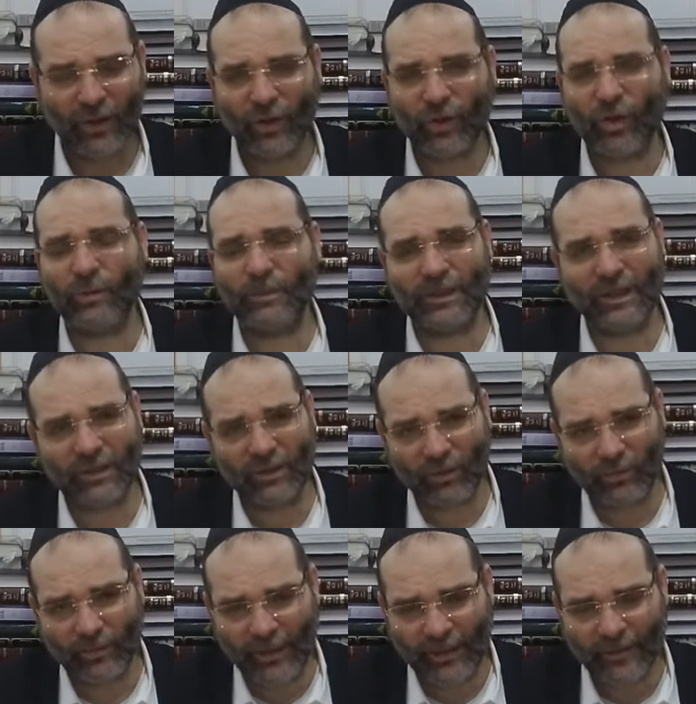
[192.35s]
comme cette
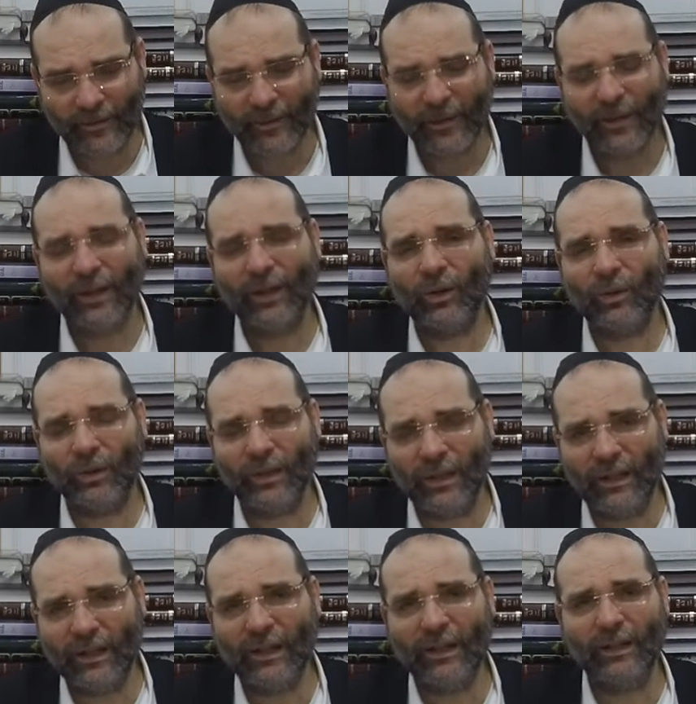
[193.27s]
semaine, on
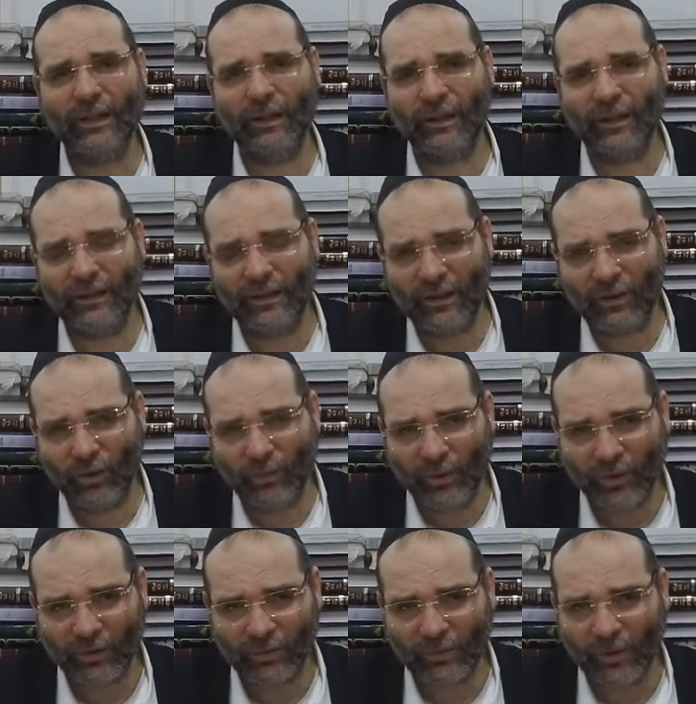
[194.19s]
lit les dix
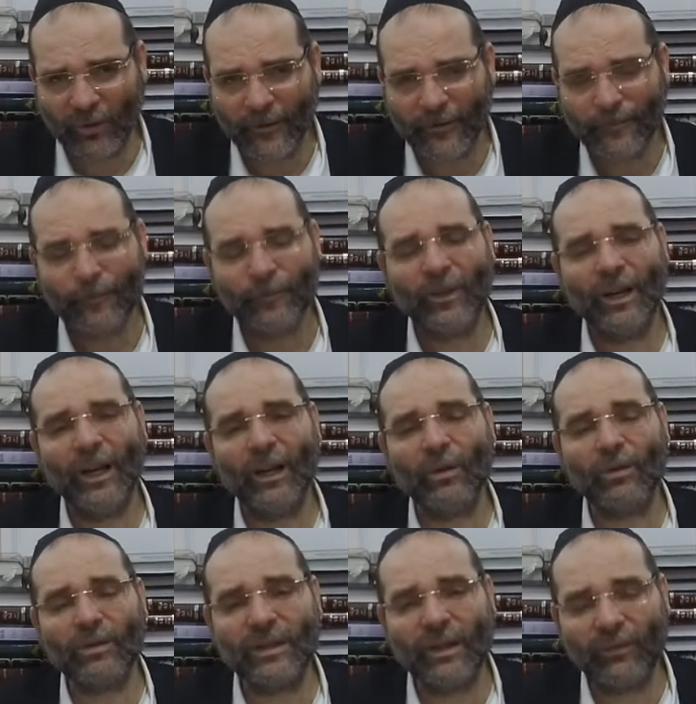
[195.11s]
commandements,
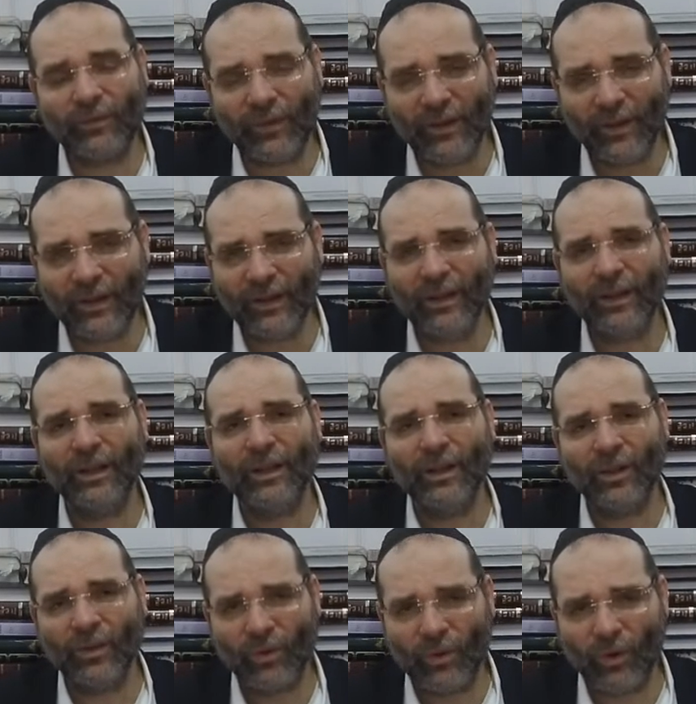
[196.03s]
alors ça fait
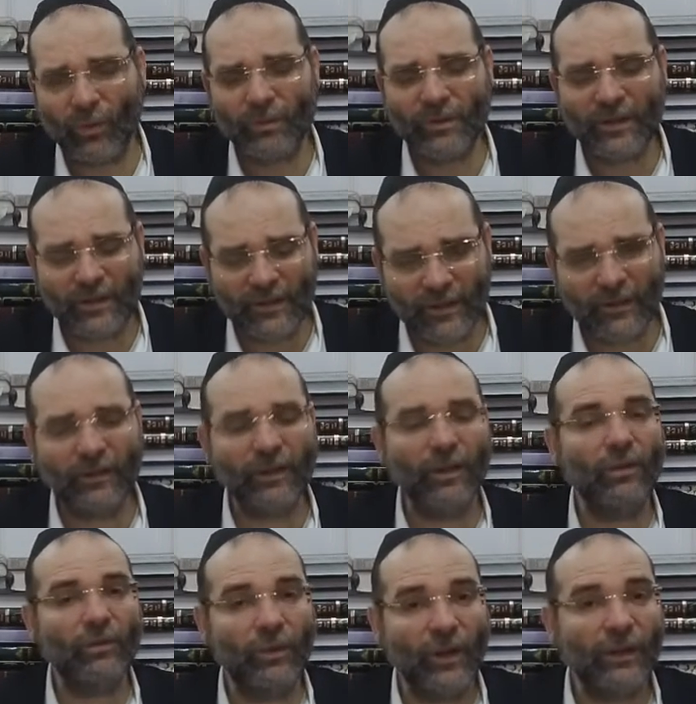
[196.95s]
comme si c'était
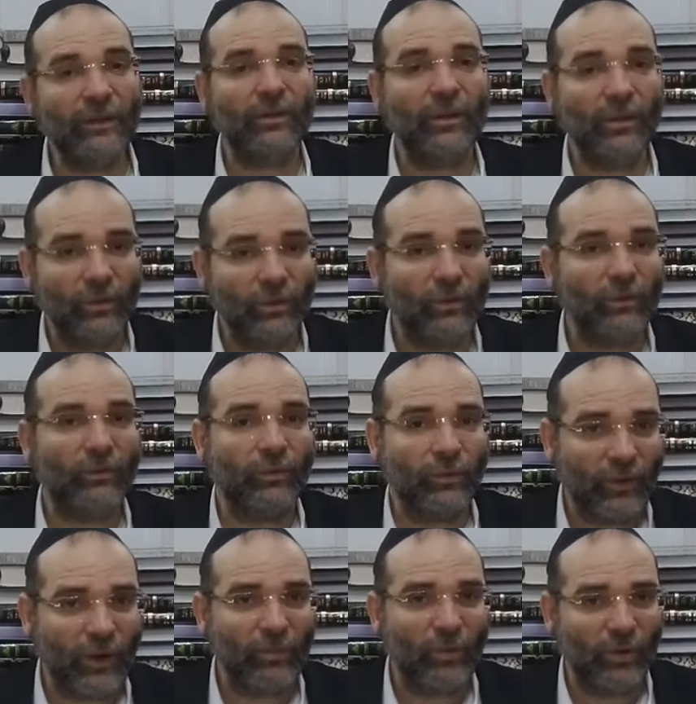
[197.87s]
une fête euh,
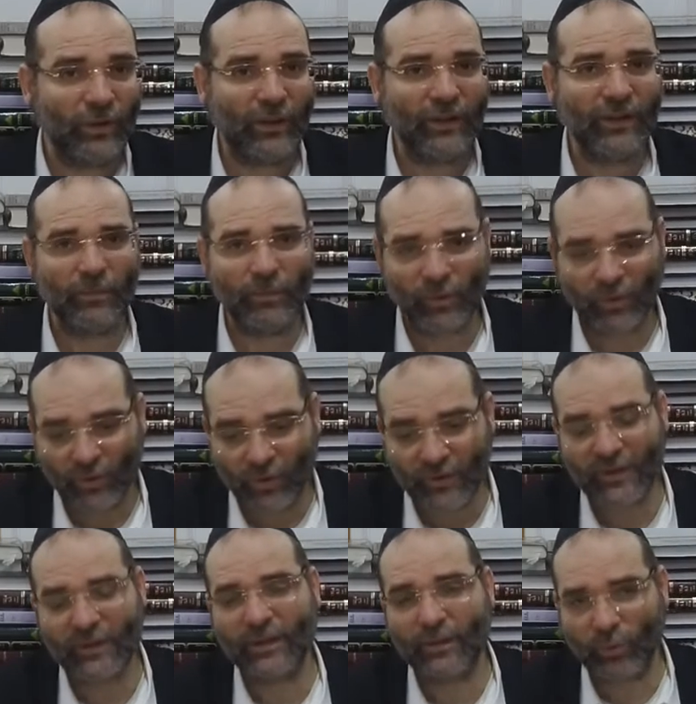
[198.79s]
vraiment
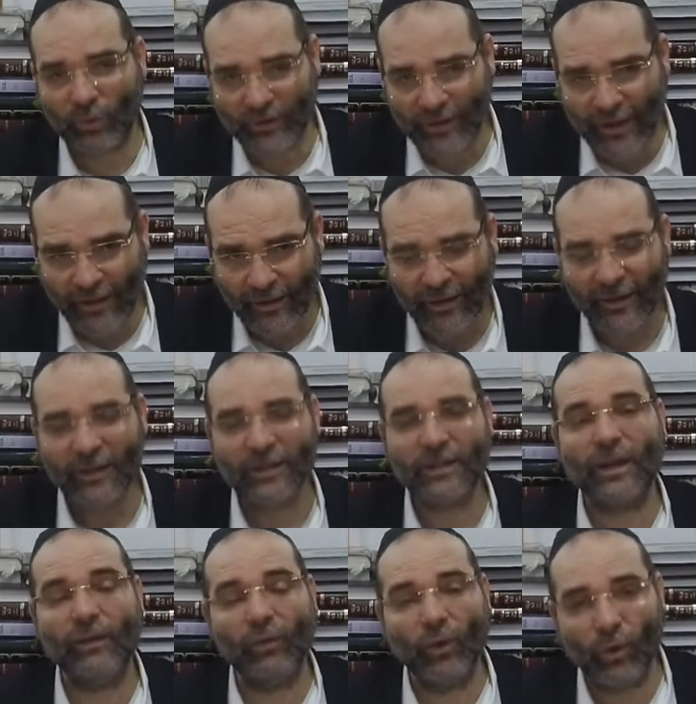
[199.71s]
d'indépendance, et c'est pour ça,
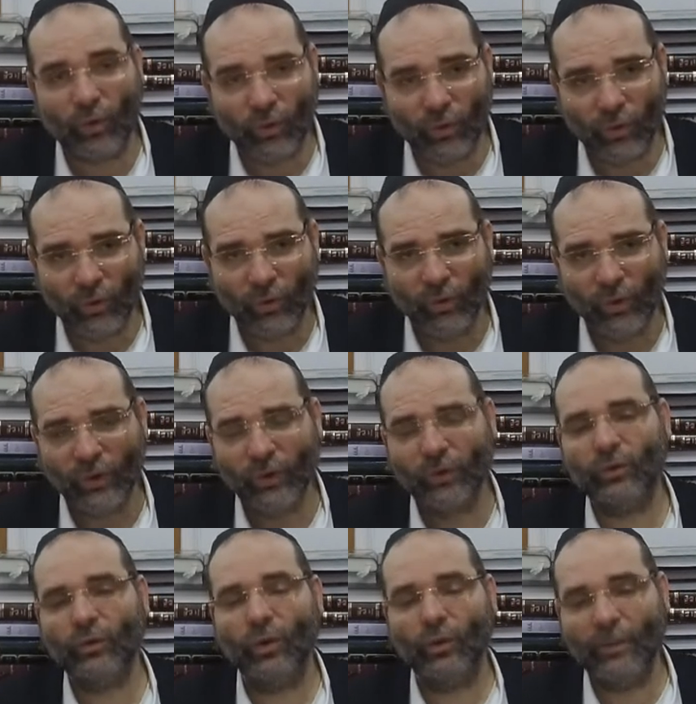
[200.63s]
ça vaut le coup
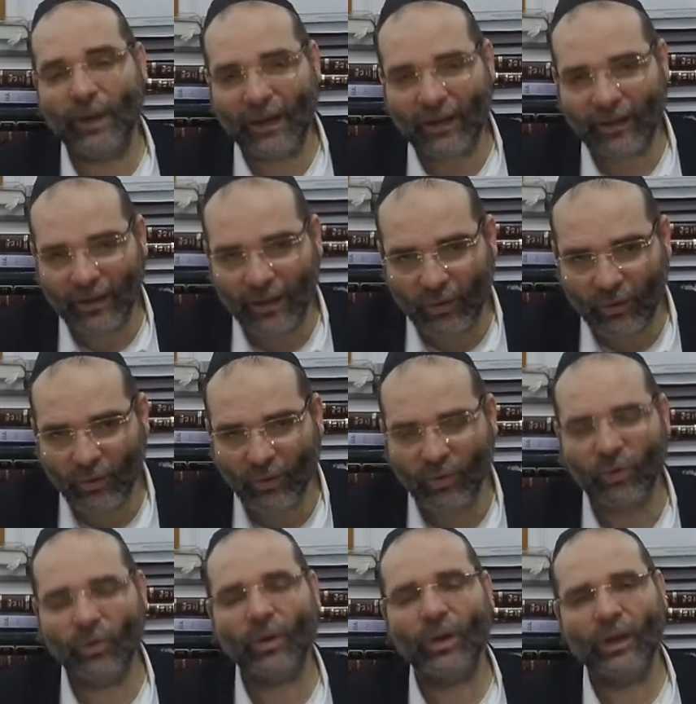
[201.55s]
de marquer le
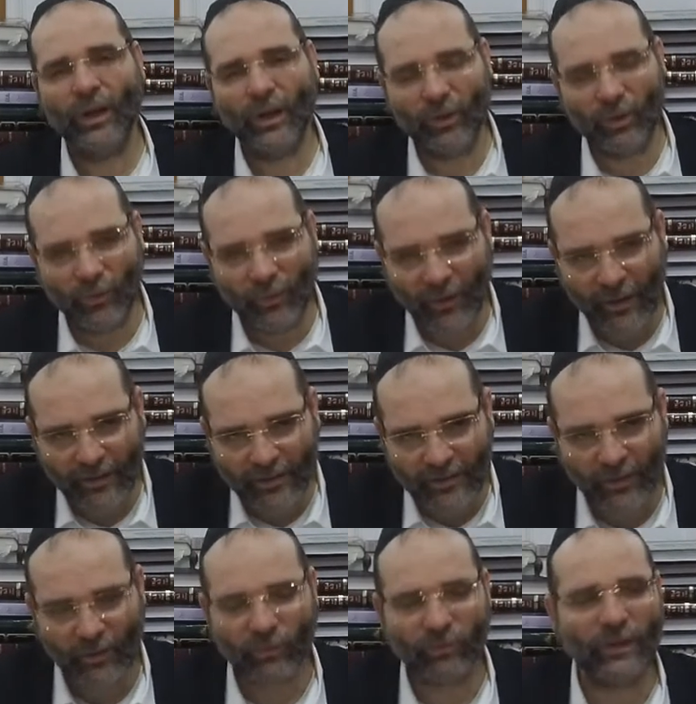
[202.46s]
coup et de faire une
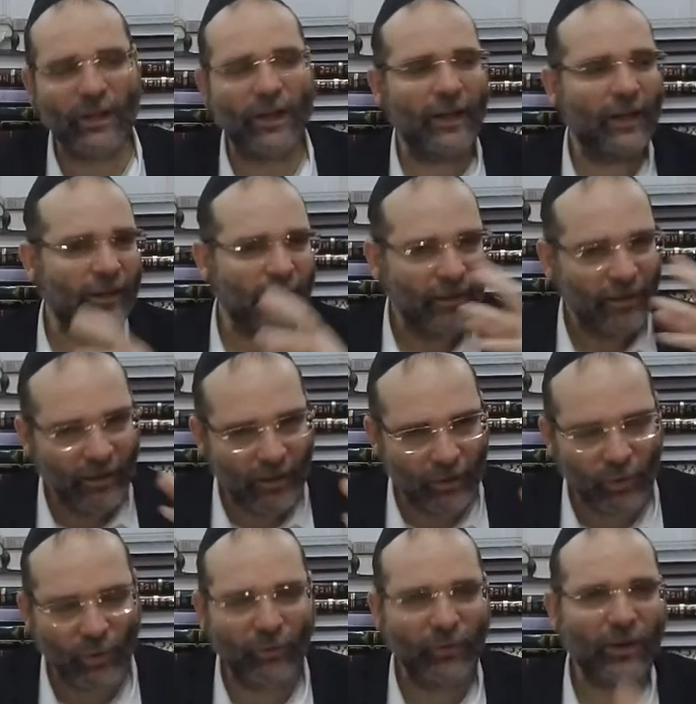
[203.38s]
serouda et
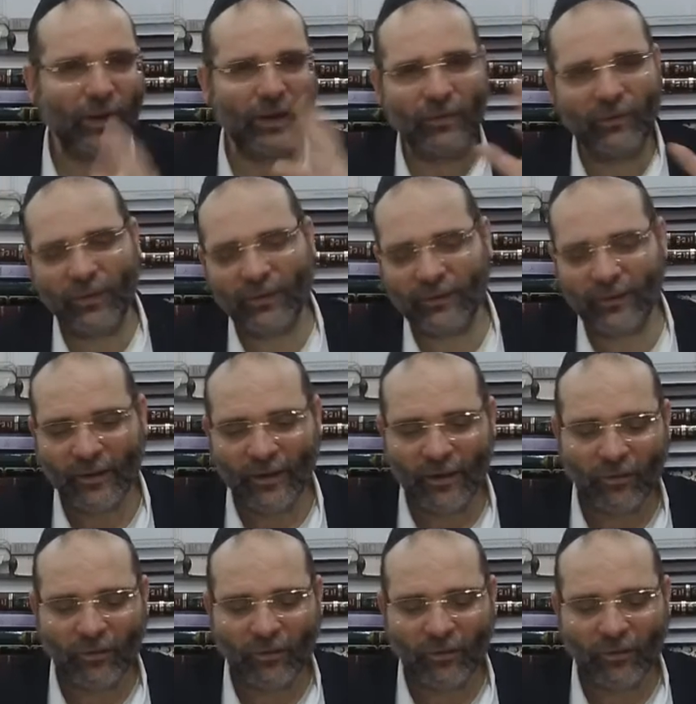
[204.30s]
de faire la fête.